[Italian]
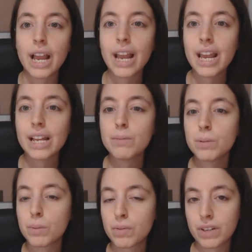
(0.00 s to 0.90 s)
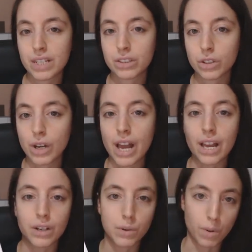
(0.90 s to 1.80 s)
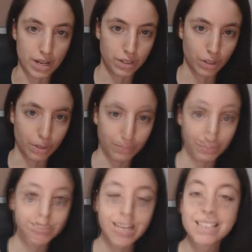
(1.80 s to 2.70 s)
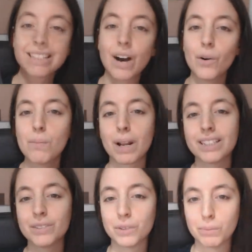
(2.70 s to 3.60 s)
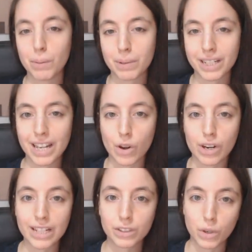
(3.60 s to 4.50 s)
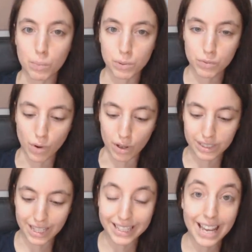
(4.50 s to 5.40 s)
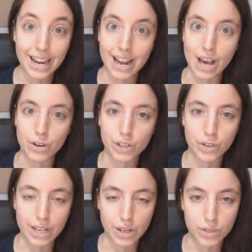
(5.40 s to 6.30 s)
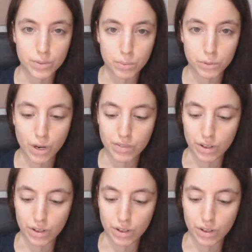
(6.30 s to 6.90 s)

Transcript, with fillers: e il mio libro preferito è questo senza ombra di dubbio perché l'ho letto più volte, il che è raro che io legga un libro più di